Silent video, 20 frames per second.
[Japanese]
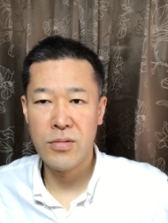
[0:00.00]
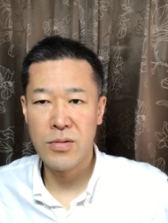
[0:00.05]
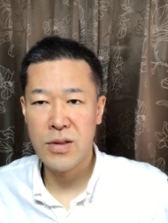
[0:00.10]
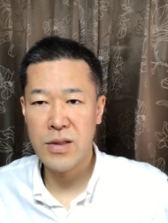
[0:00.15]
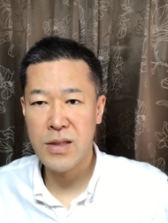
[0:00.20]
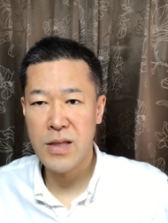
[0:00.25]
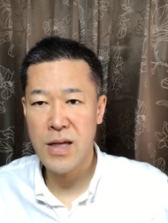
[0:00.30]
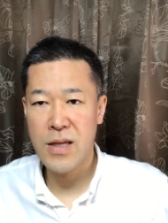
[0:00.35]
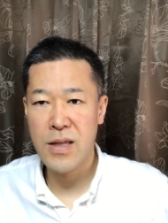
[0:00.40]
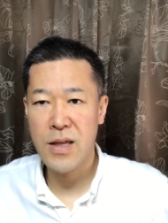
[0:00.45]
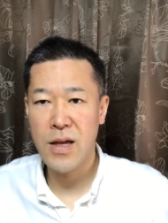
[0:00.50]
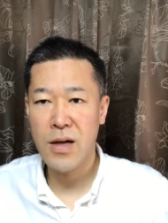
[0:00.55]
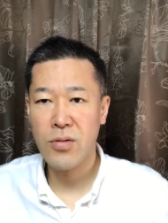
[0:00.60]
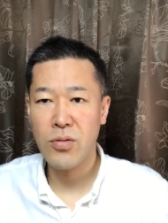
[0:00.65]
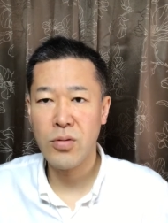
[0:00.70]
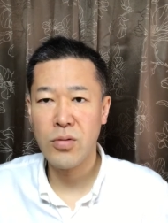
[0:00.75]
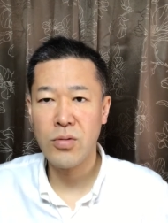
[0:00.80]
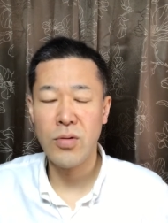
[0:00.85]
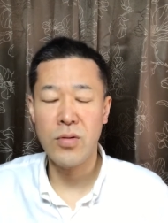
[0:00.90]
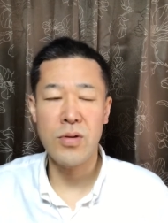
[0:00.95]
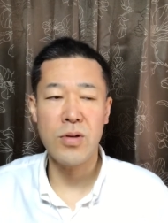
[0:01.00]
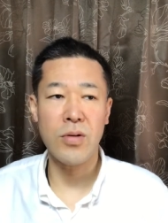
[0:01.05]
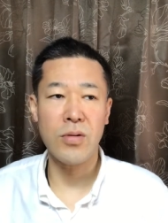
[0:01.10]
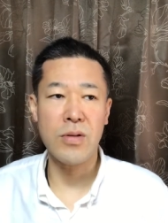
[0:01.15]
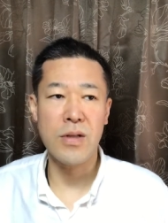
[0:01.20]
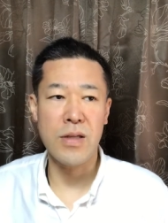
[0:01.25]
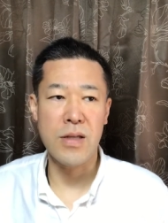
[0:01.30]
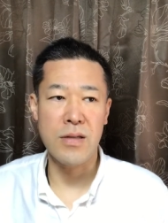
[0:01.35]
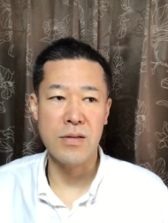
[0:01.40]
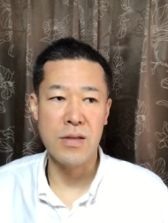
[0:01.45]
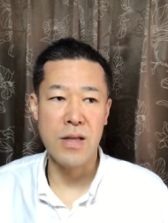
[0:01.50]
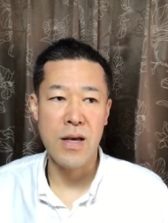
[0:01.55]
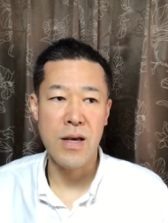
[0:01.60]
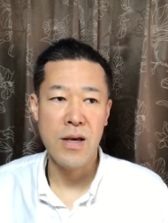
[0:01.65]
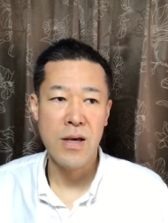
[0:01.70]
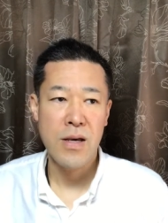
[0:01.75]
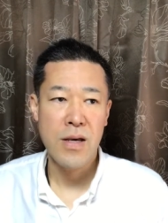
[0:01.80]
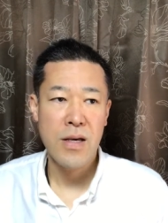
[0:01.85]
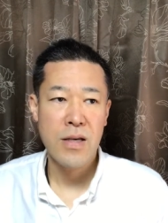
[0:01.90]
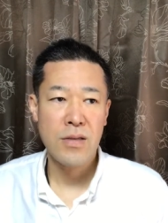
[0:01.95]
来ていただくことによってですね、
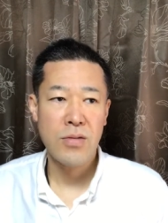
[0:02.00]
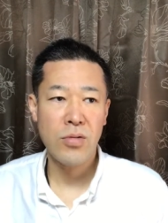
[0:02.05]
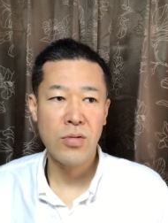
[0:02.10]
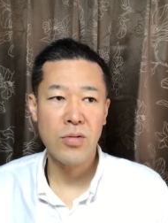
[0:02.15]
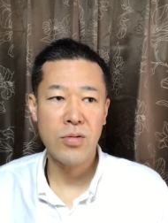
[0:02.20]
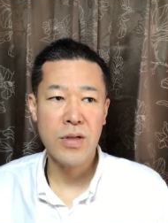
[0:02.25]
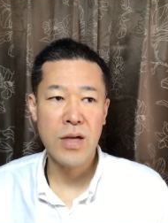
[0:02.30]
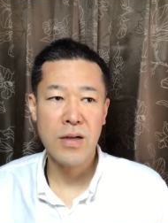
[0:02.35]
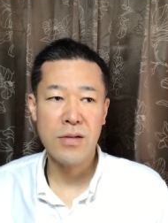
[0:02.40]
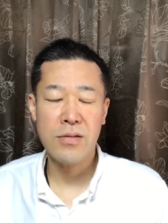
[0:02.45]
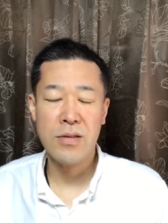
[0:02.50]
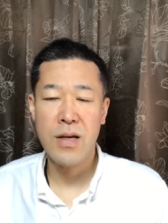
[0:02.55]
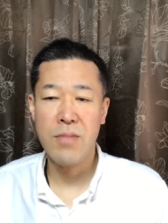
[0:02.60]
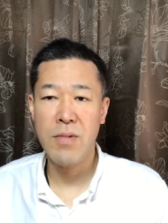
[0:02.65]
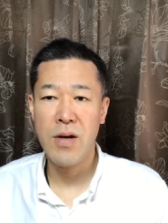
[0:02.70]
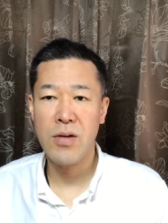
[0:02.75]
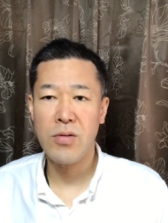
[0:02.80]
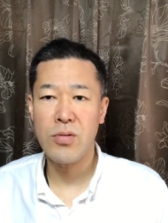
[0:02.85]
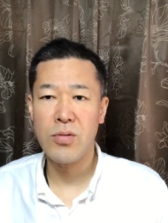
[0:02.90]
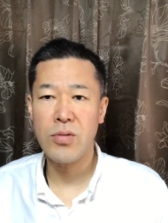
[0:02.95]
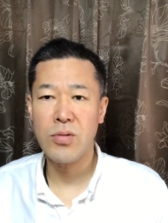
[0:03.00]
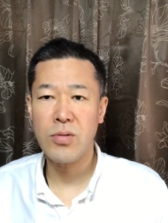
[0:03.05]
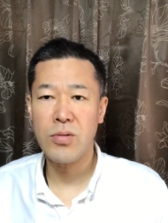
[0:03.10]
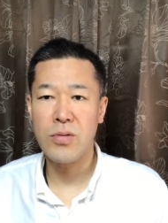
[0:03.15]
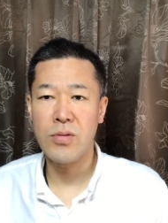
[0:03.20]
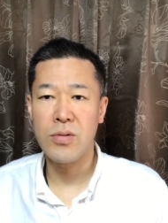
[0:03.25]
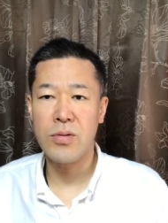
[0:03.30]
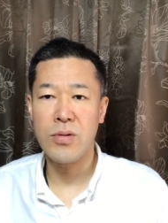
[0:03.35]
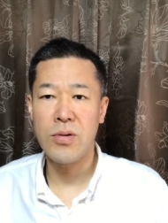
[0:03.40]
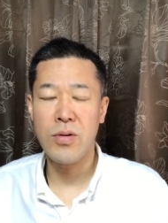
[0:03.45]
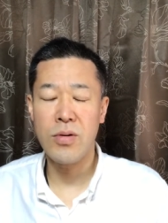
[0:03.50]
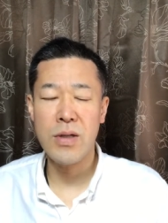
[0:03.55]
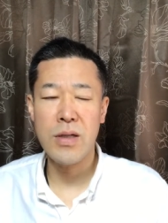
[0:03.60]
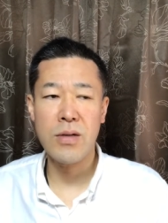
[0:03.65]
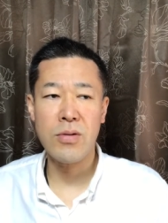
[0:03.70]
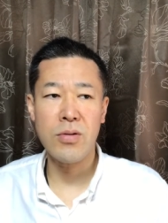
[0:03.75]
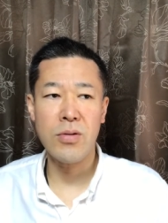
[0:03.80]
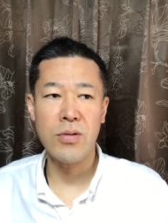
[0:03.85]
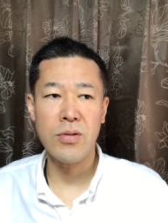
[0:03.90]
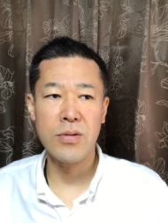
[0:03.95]
そのお客様のことをより
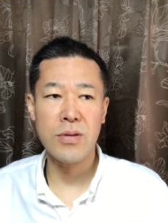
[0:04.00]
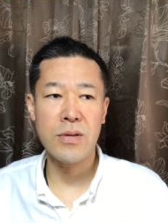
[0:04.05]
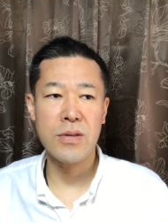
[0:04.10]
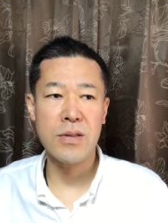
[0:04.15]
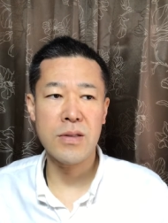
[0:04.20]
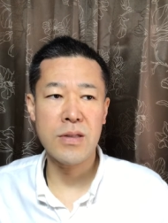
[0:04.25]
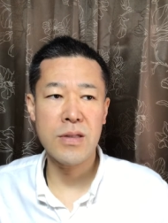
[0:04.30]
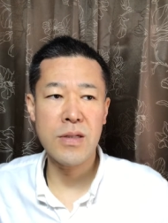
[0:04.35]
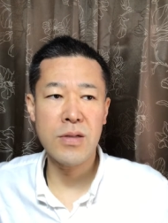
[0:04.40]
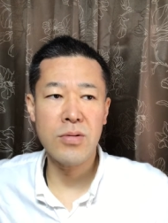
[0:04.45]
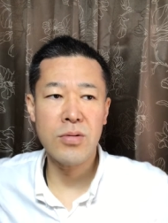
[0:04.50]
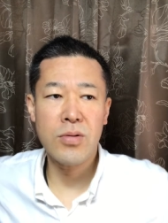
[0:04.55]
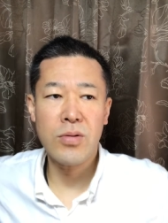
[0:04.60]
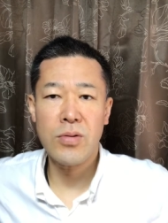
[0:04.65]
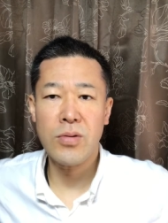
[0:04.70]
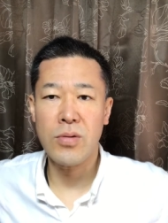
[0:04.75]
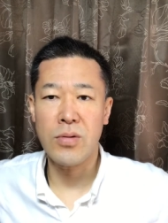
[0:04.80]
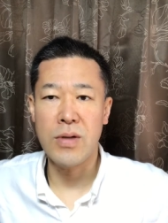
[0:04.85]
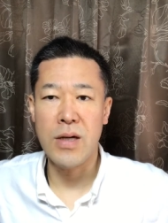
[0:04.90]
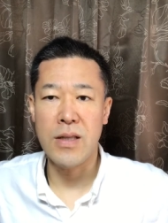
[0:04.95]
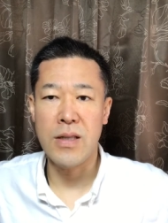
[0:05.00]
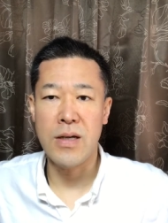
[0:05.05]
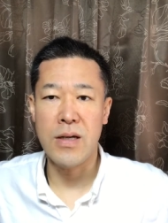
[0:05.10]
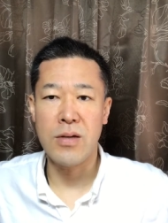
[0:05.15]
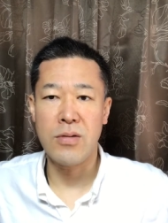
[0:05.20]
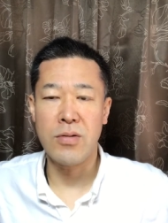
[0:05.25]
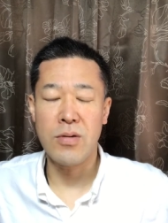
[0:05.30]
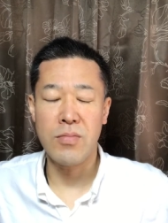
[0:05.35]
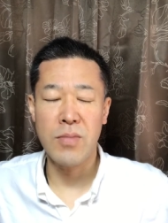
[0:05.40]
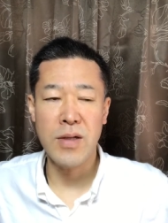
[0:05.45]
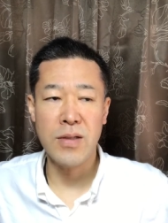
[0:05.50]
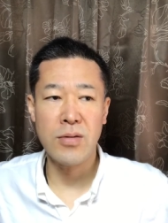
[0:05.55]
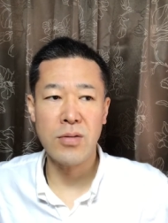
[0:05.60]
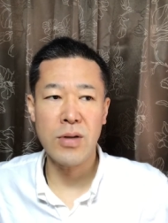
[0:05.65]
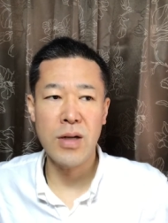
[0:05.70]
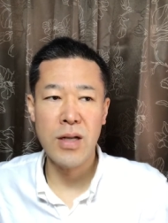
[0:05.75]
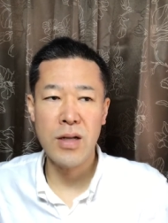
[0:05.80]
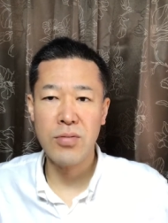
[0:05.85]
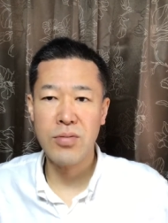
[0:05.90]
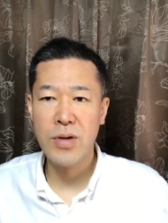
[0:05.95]
こう知ることができると、まあそ
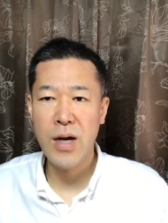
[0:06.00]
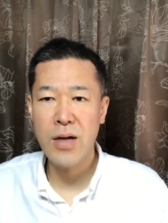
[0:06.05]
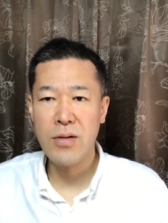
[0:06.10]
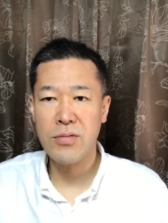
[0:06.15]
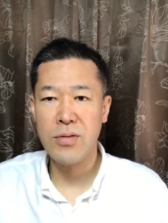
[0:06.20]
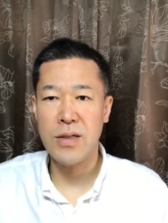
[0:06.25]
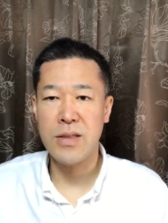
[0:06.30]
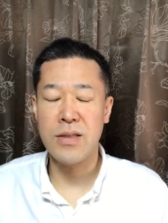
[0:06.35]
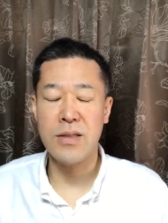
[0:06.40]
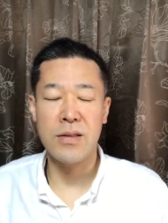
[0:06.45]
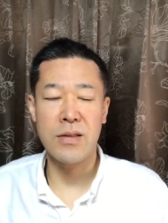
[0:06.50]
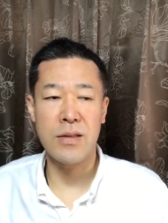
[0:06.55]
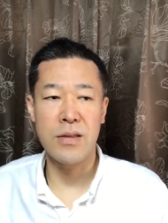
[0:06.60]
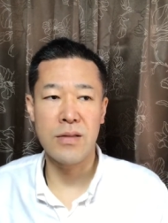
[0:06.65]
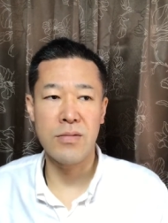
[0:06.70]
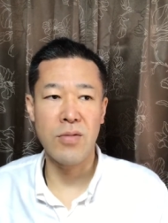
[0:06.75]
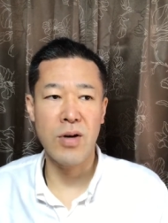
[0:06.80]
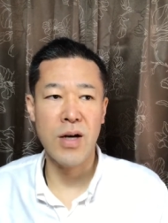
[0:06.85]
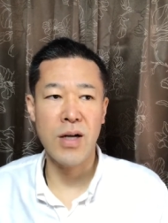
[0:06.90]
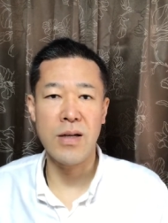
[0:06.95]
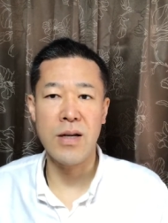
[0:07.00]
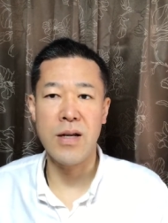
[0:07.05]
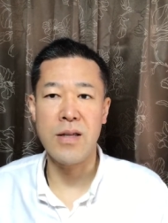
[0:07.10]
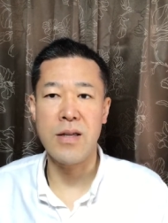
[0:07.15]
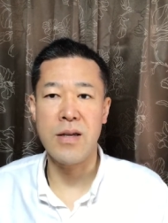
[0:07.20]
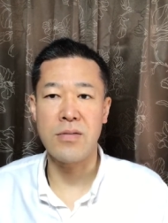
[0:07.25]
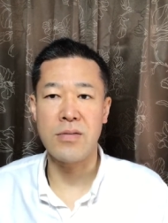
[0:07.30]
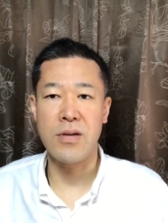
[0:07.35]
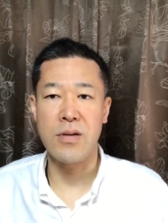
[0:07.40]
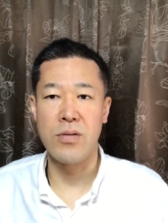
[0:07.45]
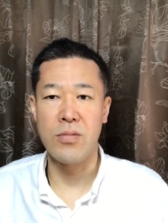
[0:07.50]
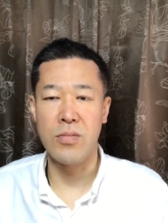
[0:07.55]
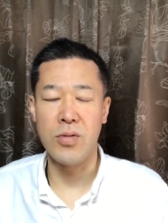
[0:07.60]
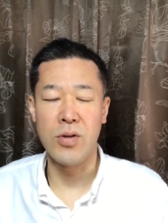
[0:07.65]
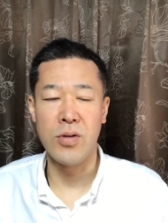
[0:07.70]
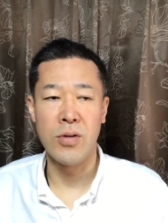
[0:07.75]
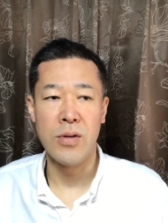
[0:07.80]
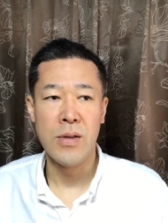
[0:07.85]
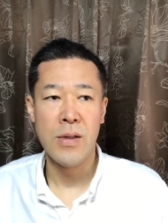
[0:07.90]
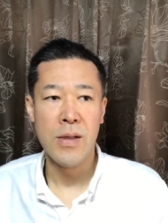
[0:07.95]
んなに深くは分かんないですけども、